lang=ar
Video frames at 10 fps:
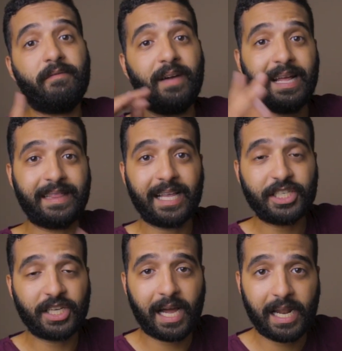
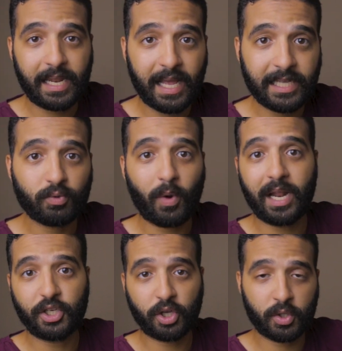فينتشر على الناس
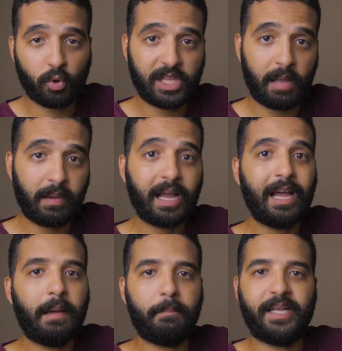وعلى الشخص اللي قدامك
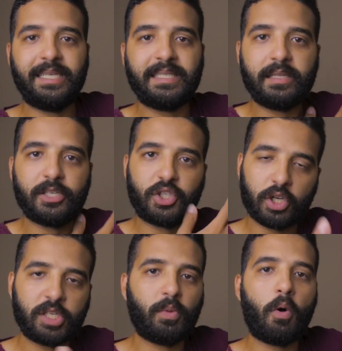بتحس ان
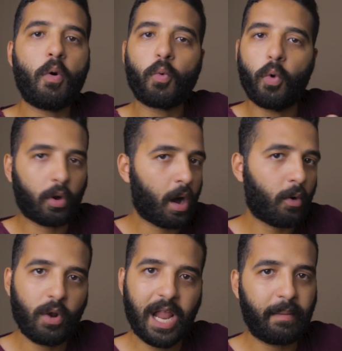الشخص منور
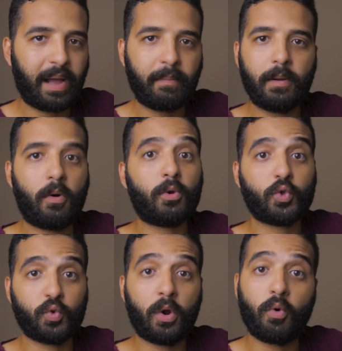والقاعه كلها معاك منوره
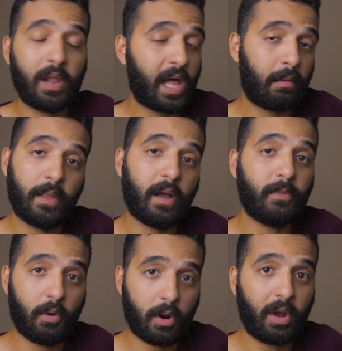والصوره كلها على بعضها
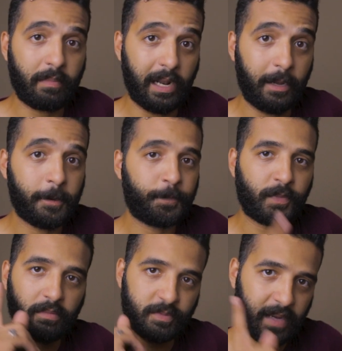منوره وجميله
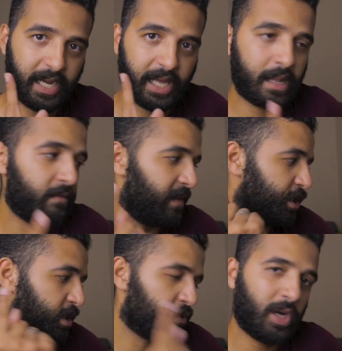مش معنى كده ان
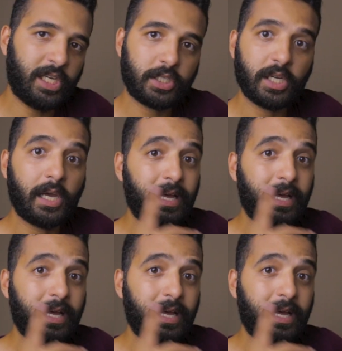الفلاش ديسك وحش